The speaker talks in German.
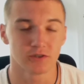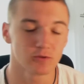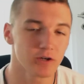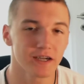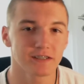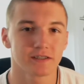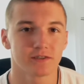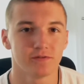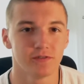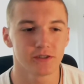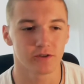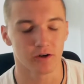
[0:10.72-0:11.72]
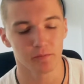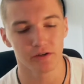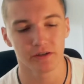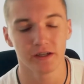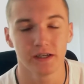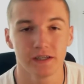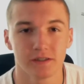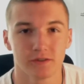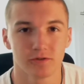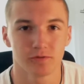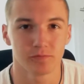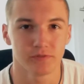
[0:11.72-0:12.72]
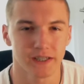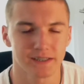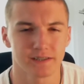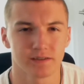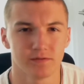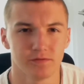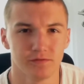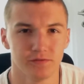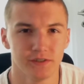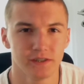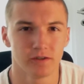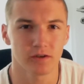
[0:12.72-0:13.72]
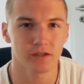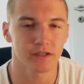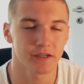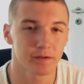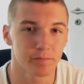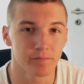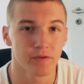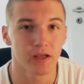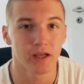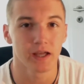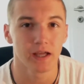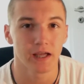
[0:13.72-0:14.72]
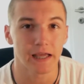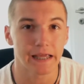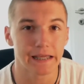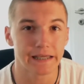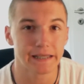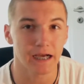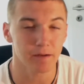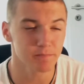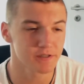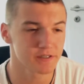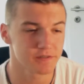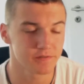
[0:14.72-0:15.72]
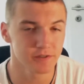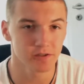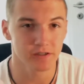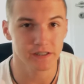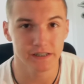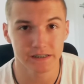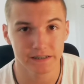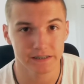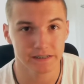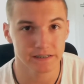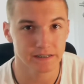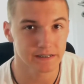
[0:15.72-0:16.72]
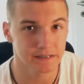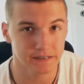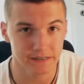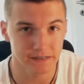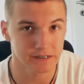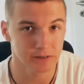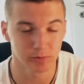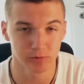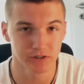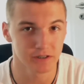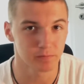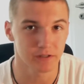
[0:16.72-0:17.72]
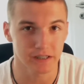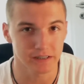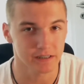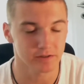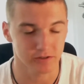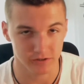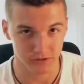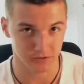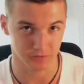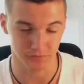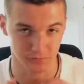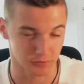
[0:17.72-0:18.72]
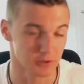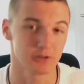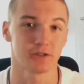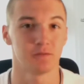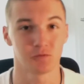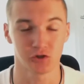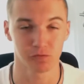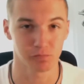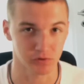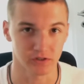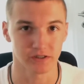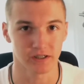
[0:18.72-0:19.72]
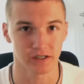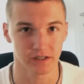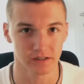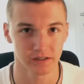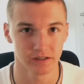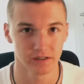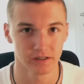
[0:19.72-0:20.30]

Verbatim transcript: So, herzlich willkommen zum nächsten Vlog. Ähm, ich habe das Vlog hier jetzt nicht durchgeplant, also es ist vollkommen spontan.